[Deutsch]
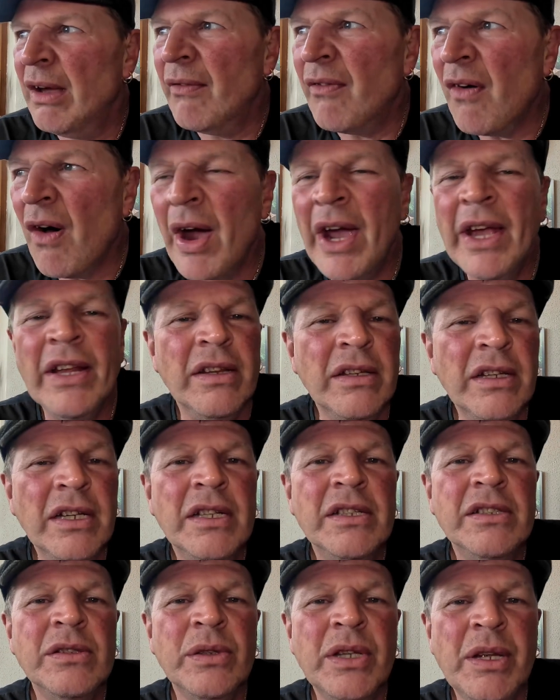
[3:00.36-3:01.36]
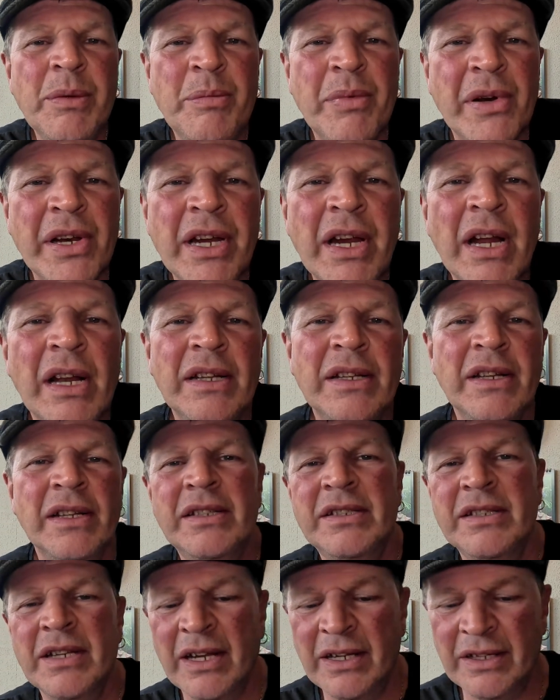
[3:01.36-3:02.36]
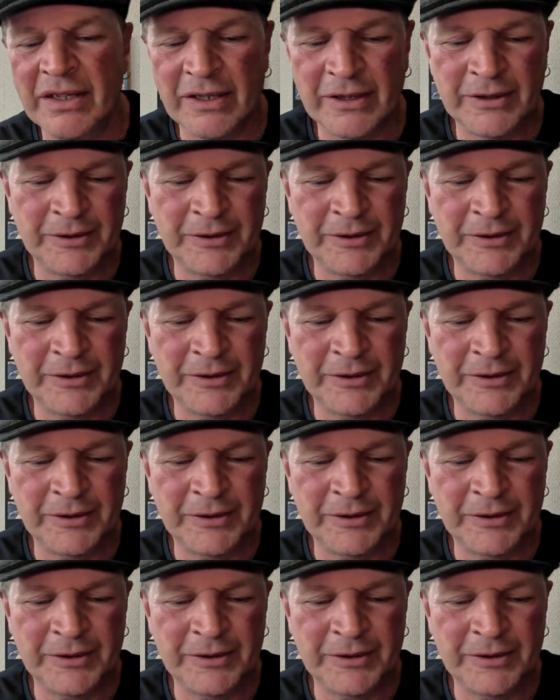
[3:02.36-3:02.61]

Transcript: war halt nicht so die prickelnde Zeit.